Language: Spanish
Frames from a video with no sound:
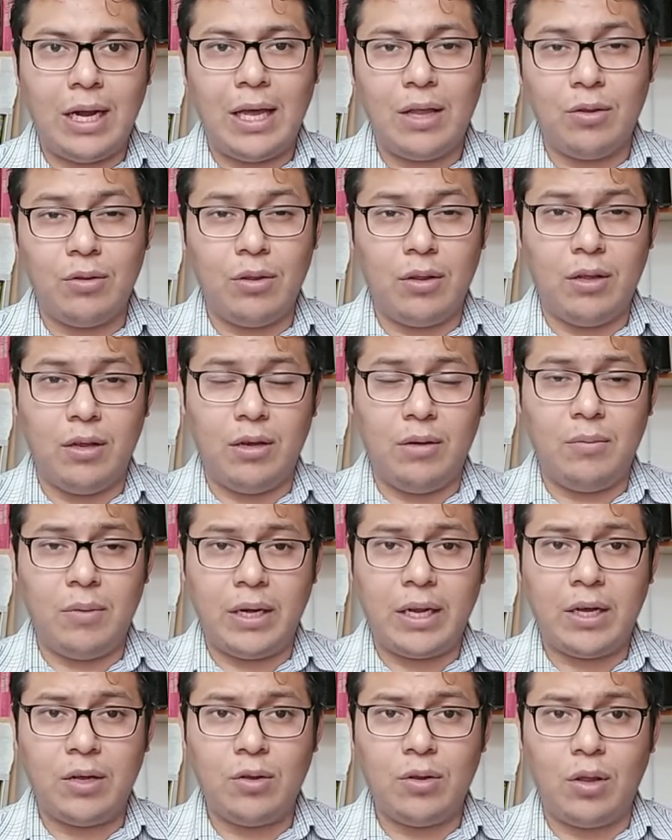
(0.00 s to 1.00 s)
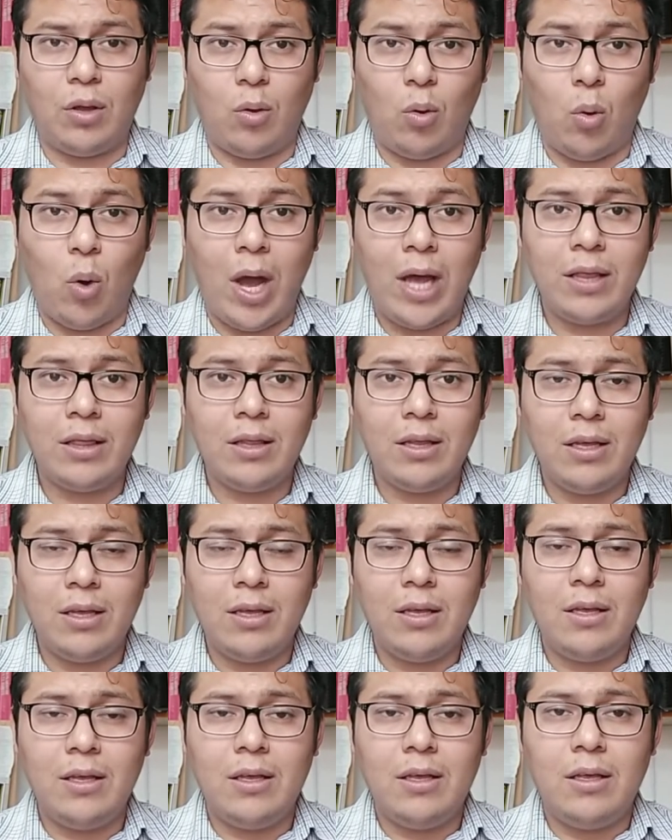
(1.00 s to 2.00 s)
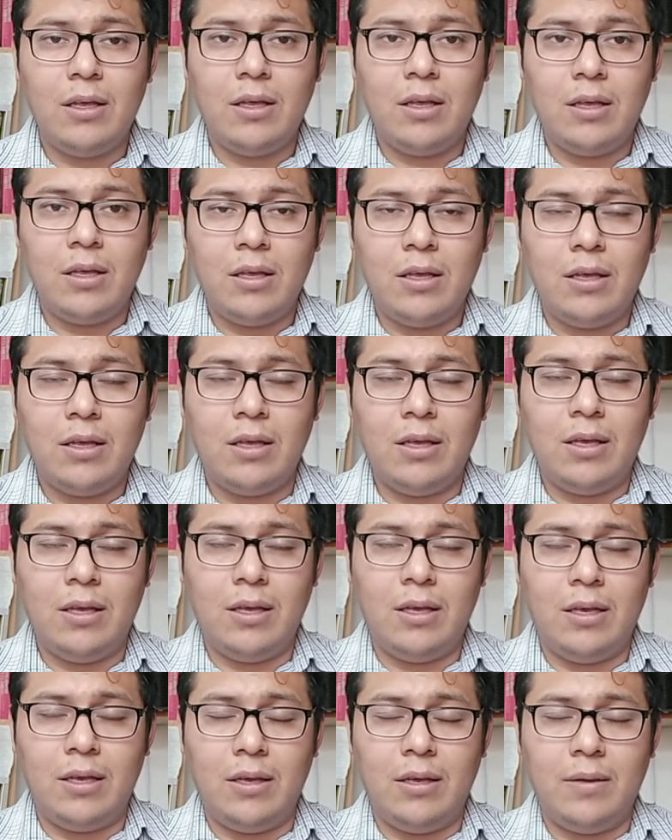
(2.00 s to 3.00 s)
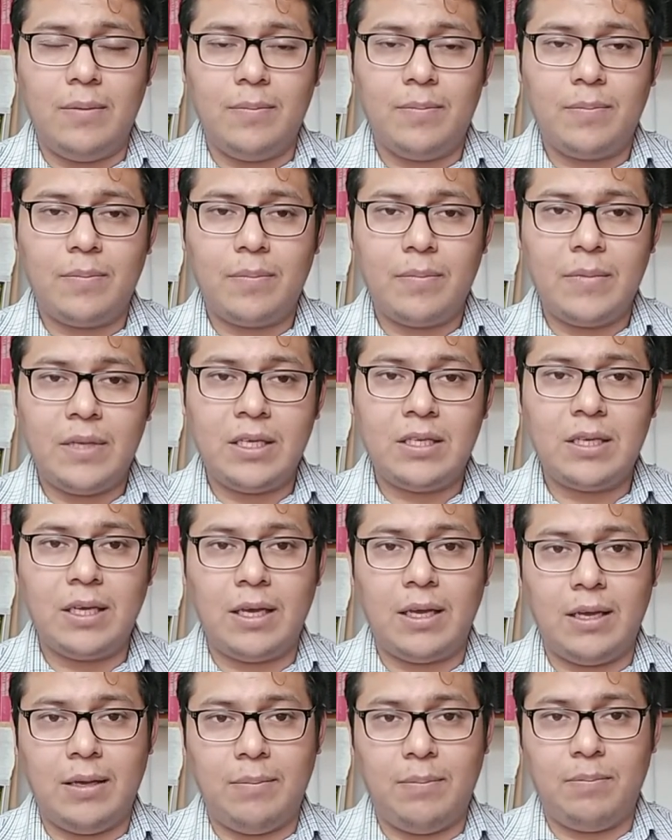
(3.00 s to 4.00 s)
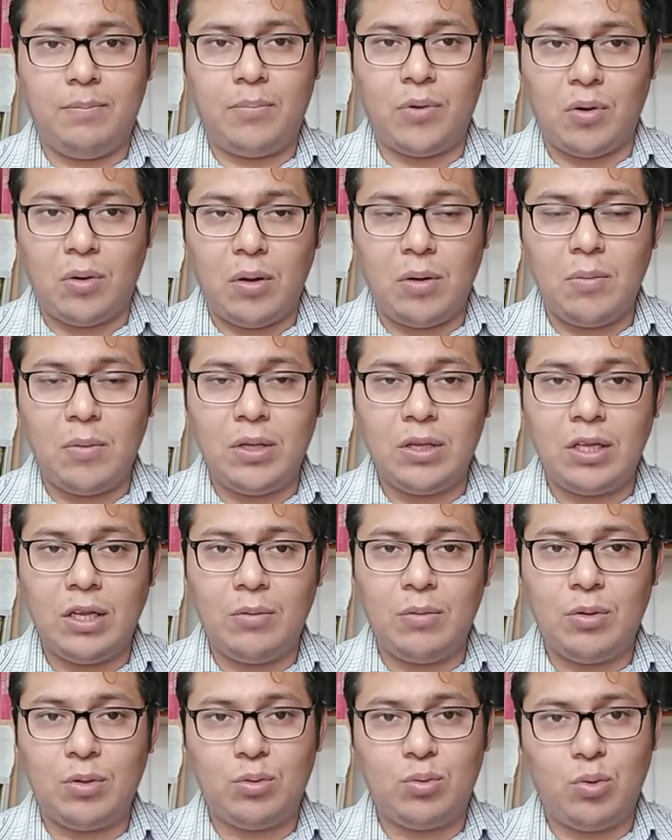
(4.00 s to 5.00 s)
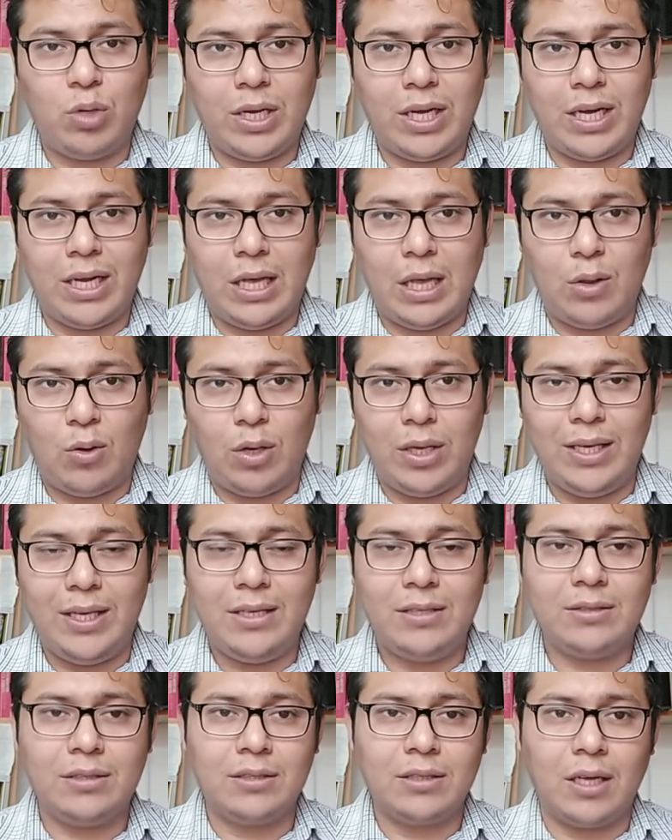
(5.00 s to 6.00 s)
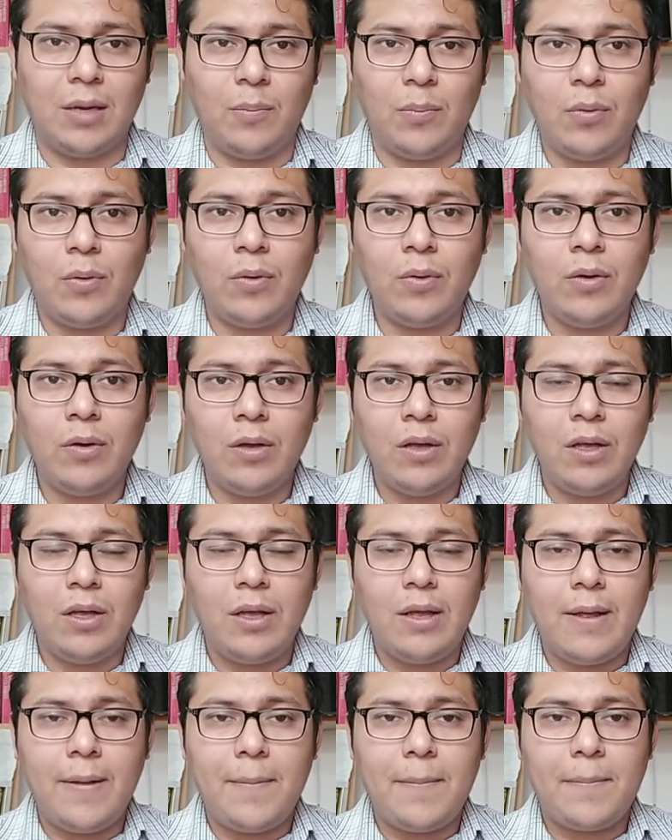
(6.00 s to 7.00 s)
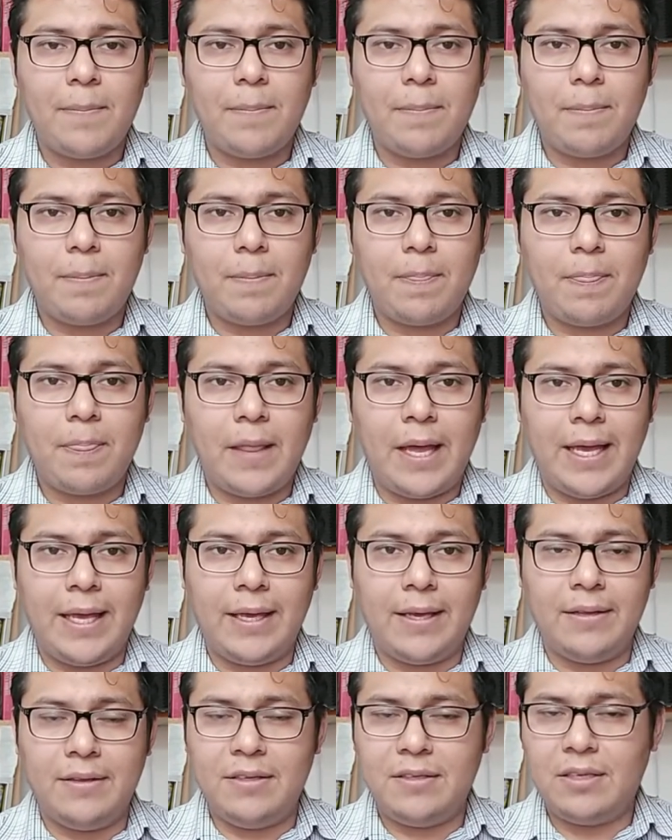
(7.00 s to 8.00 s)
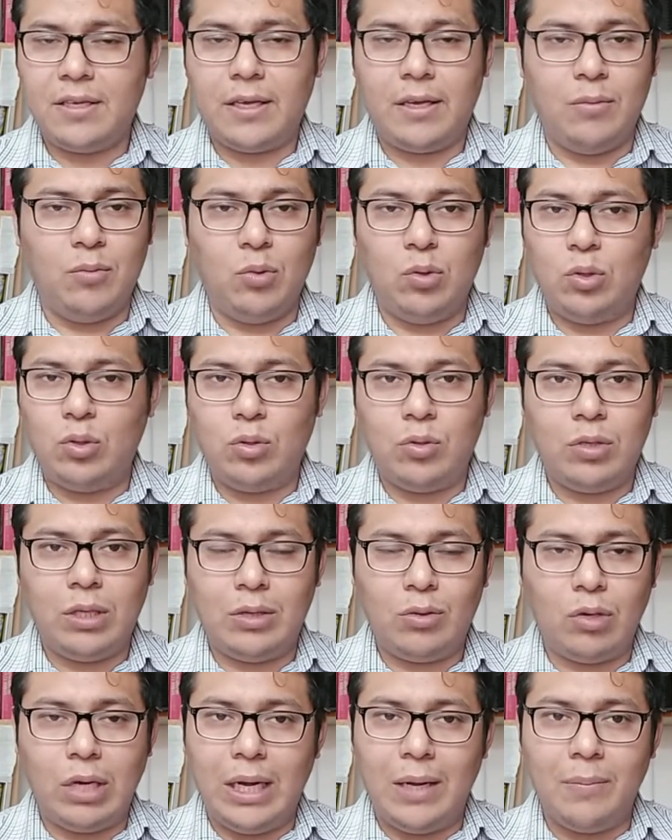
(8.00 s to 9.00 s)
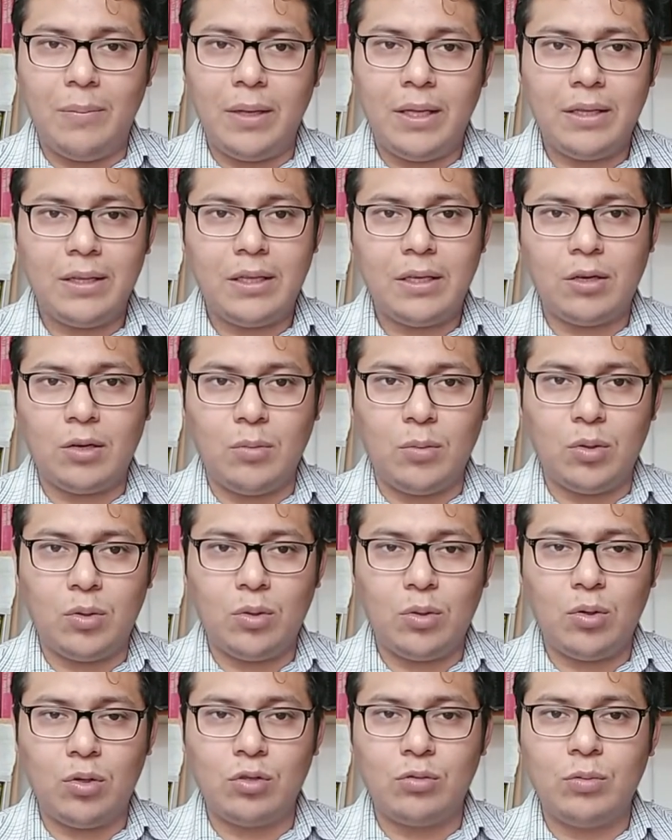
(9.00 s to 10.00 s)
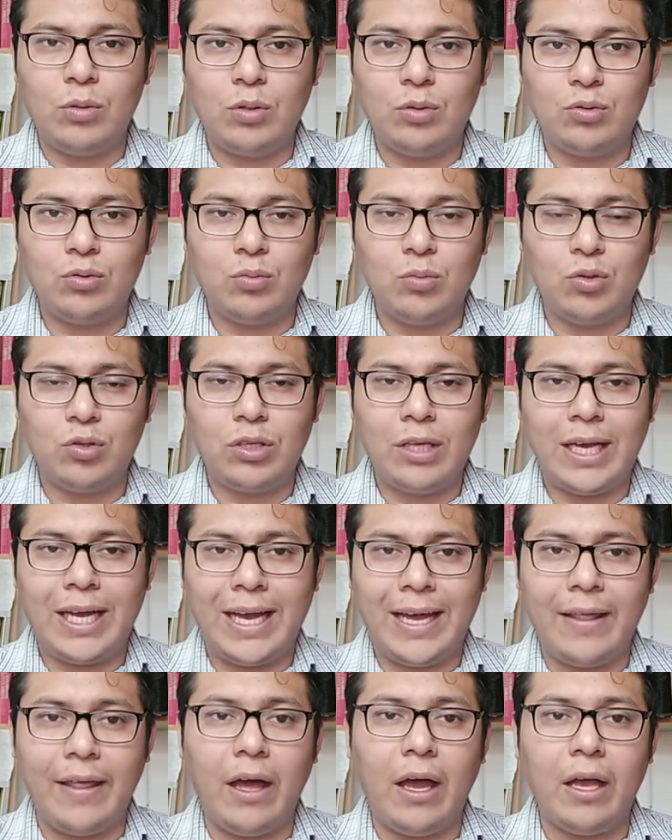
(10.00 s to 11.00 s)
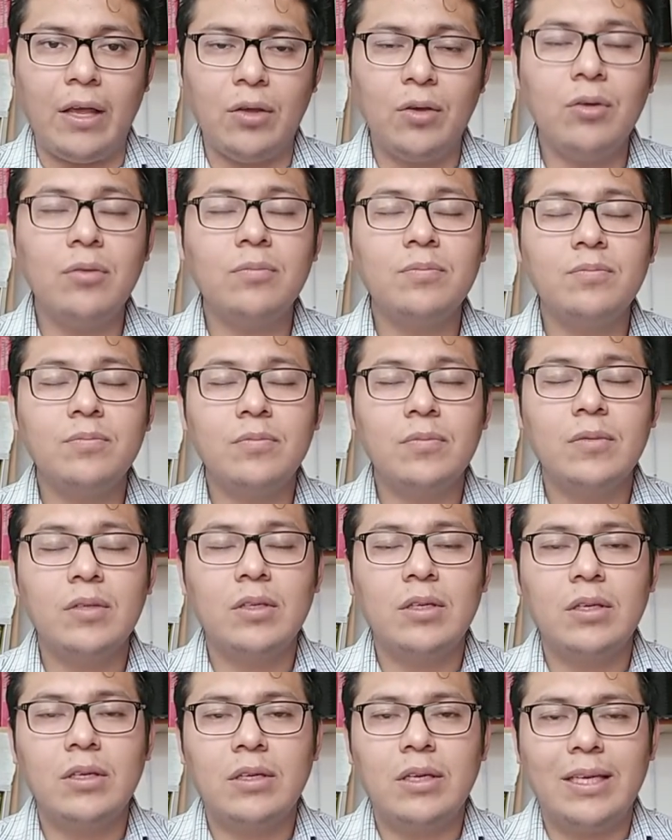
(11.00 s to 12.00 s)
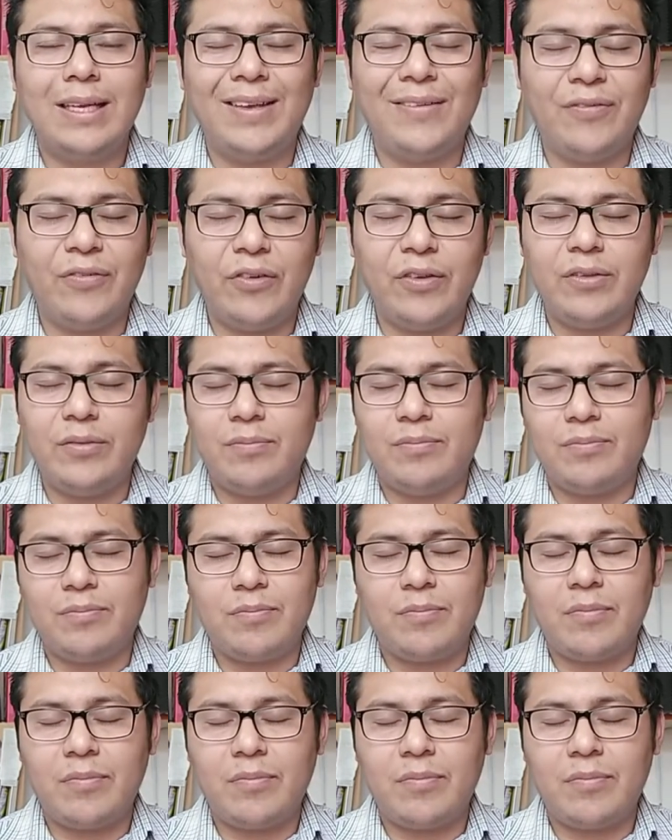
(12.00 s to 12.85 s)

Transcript: al lado del mercado de Wuhan y dicen que probablemente el virus fue creado ahí y se escapó. Hay quien dice que mutó naturalmente, como todos los virus mutan cada año. En fin,